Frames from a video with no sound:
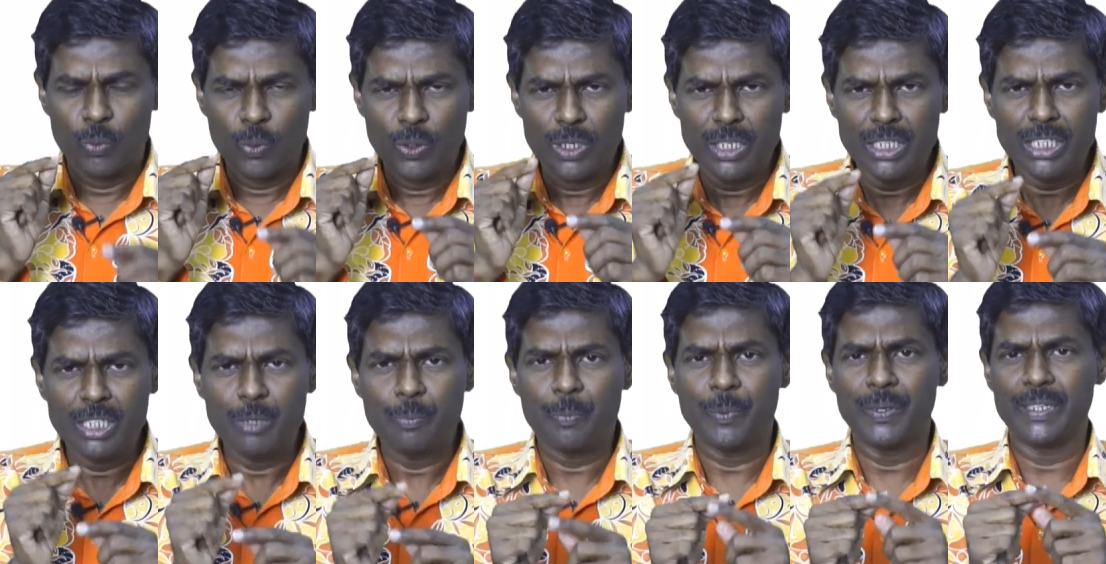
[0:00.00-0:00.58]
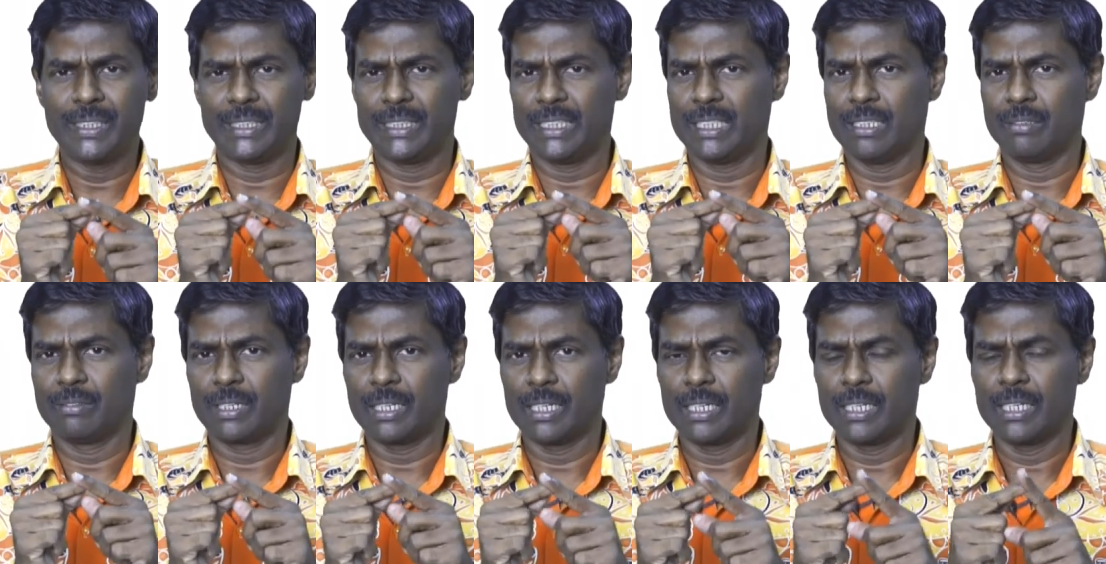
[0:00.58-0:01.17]

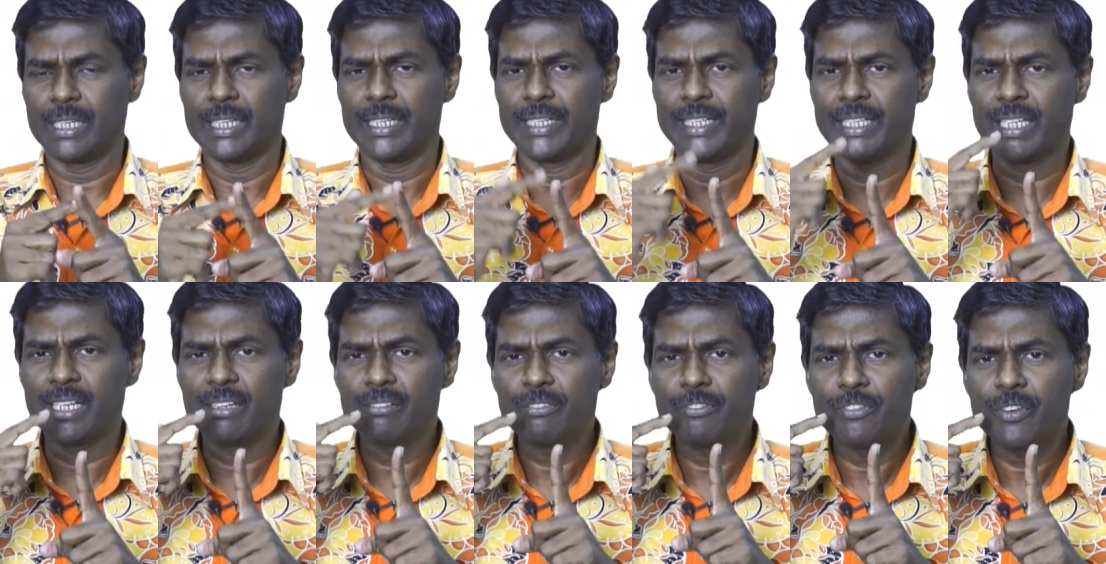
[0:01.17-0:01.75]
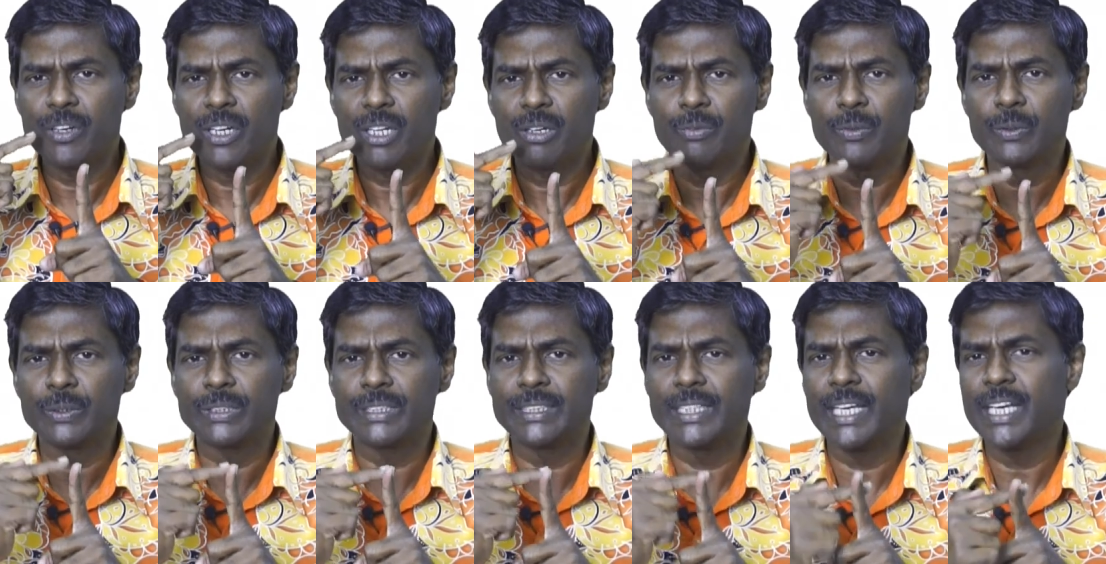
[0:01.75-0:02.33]
ஒழுங்குபடுத்தியவர்கள்
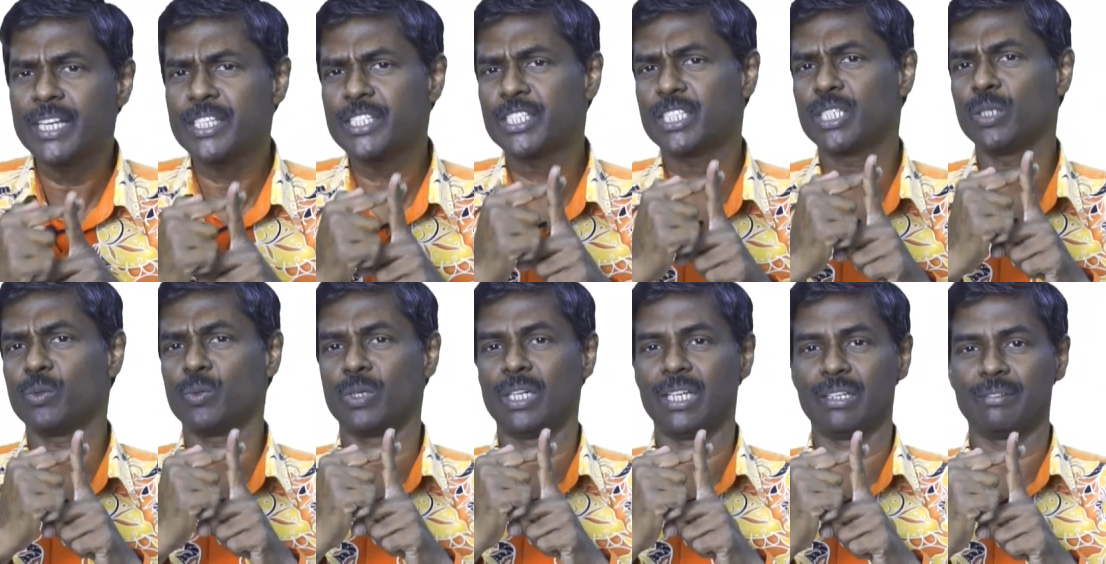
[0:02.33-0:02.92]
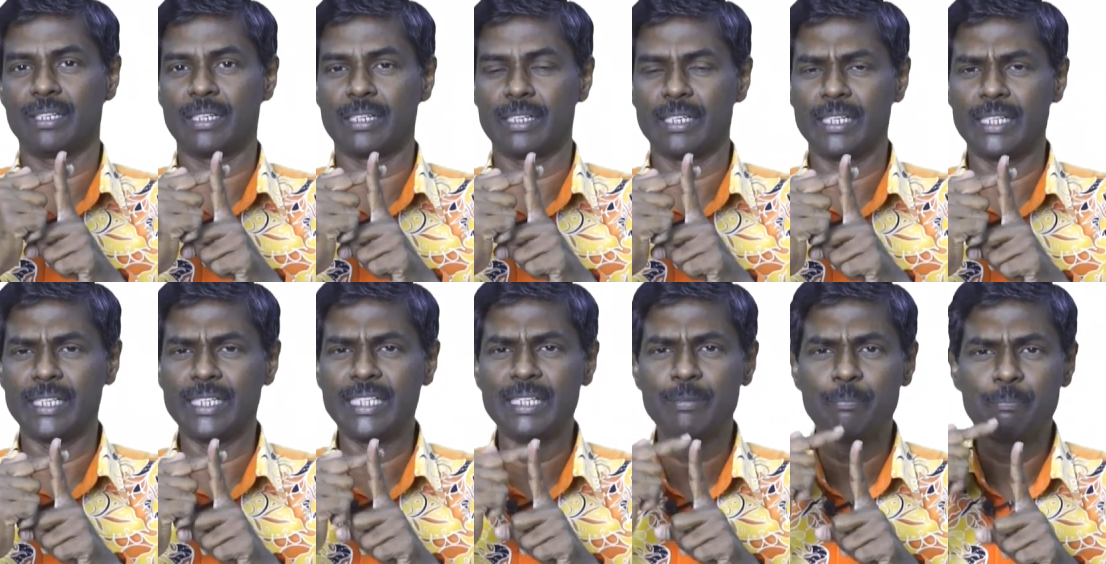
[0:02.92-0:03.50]
எவ்வளவு தேர்ச்சி
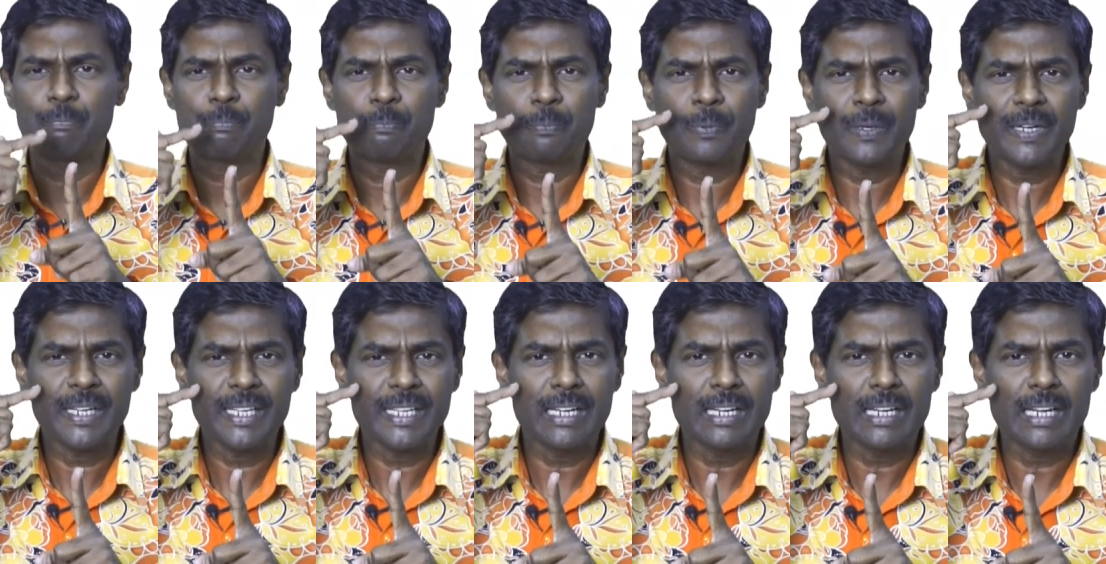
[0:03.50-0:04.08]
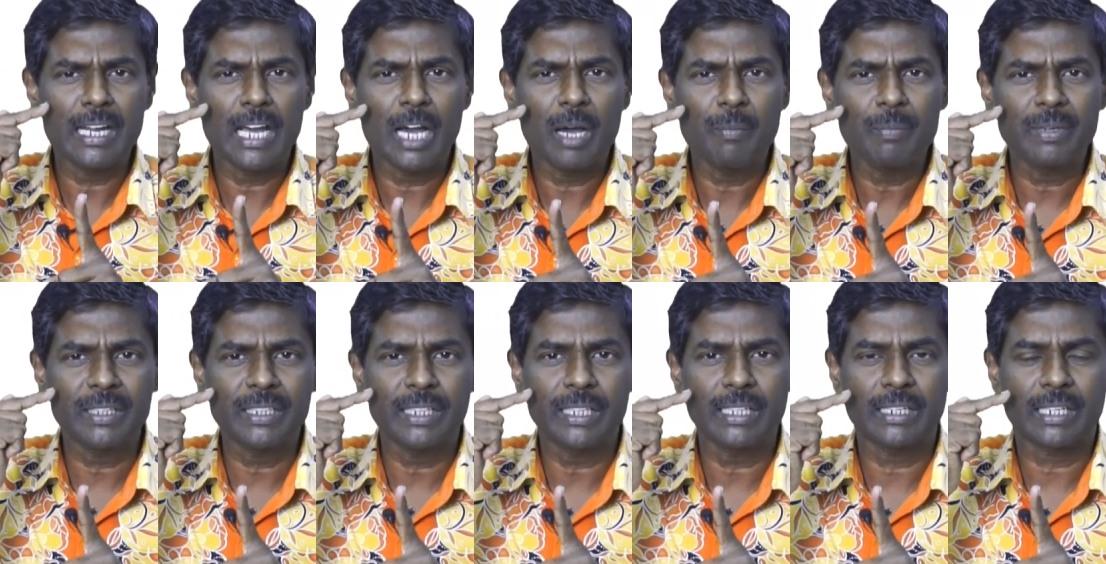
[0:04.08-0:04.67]
உள்ளவர்கள்
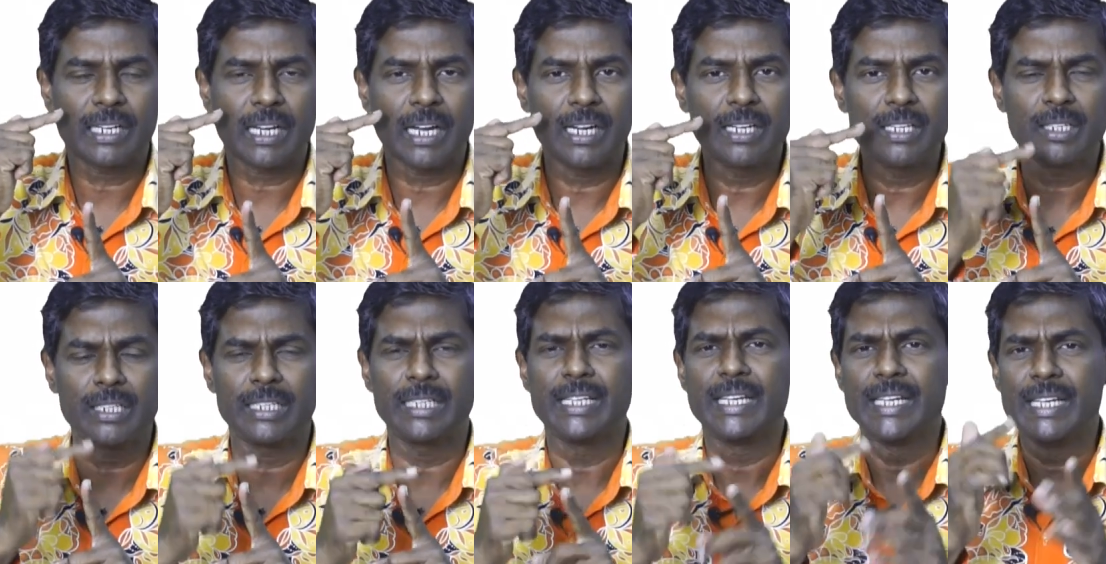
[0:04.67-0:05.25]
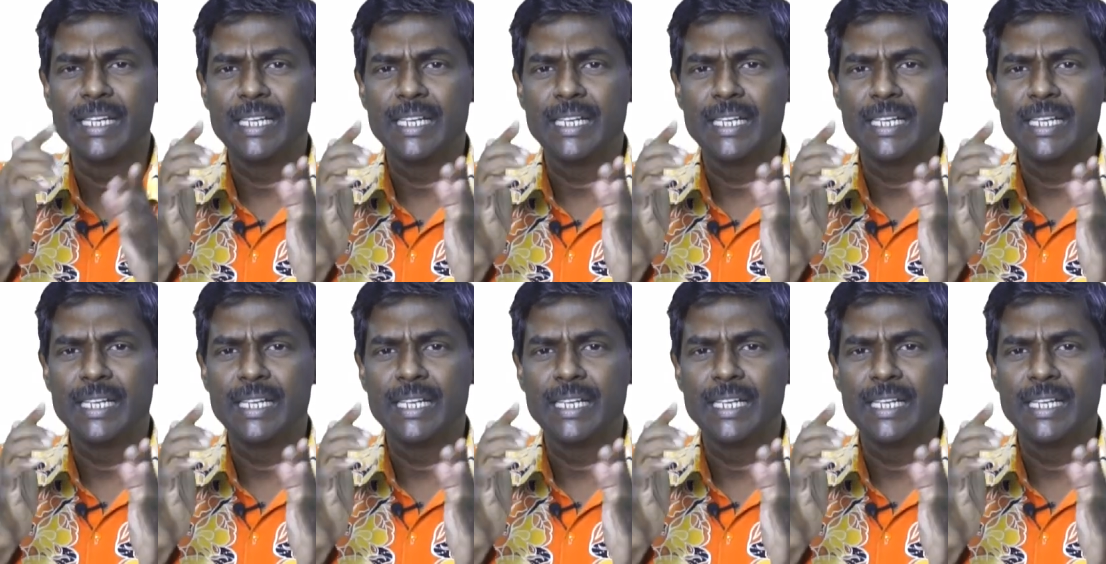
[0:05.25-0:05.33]
எப்படியெல்லாம் இதை கண்டு